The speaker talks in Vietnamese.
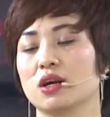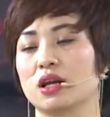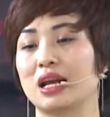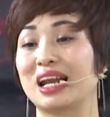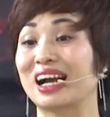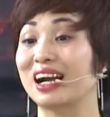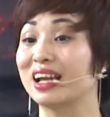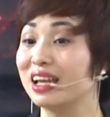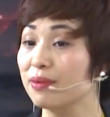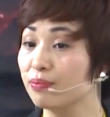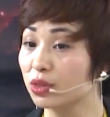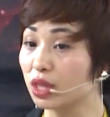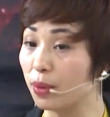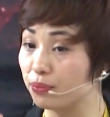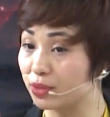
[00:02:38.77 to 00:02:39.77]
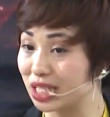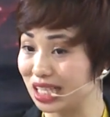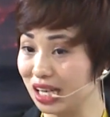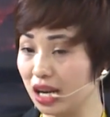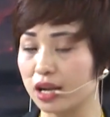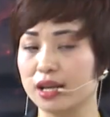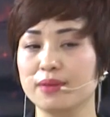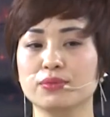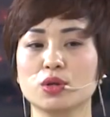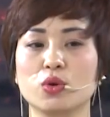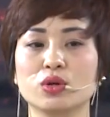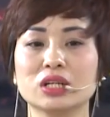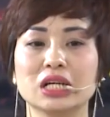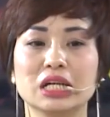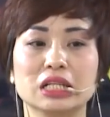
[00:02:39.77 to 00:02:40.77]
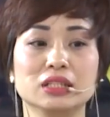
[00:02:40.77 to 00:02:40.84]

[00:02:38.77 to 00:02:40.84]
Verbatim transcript: là khiêm thậm chí là khiêm tốn